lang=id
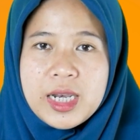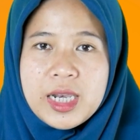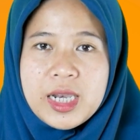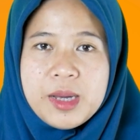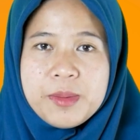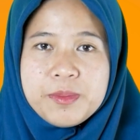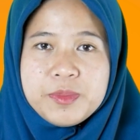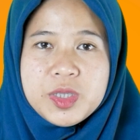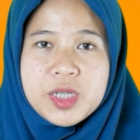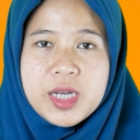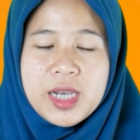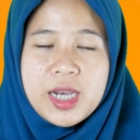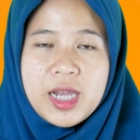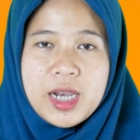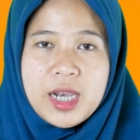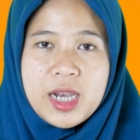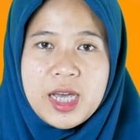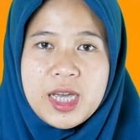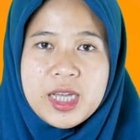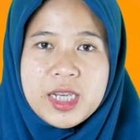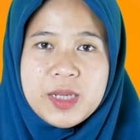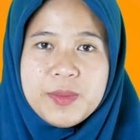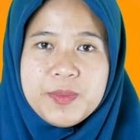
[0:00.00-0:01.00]
Lam
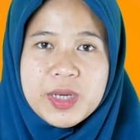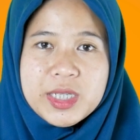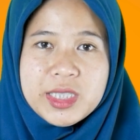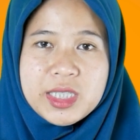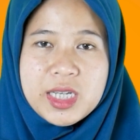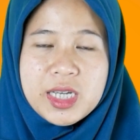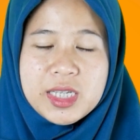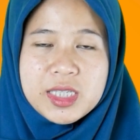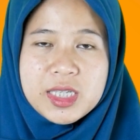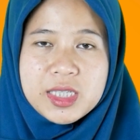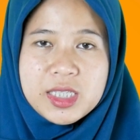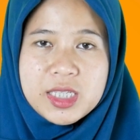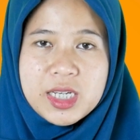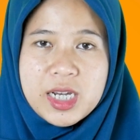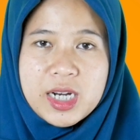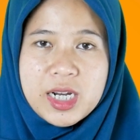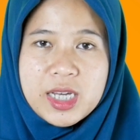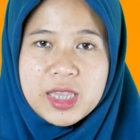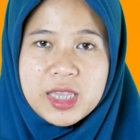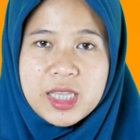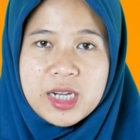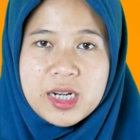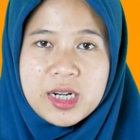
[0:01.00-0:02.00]
jalalah dibaca
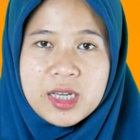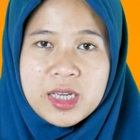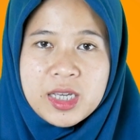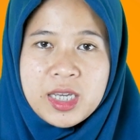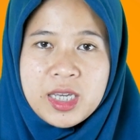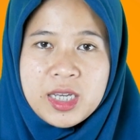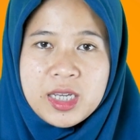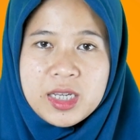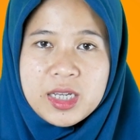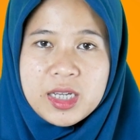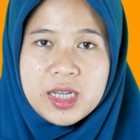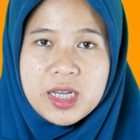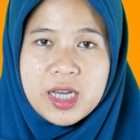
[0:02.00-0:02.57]
secara tarkik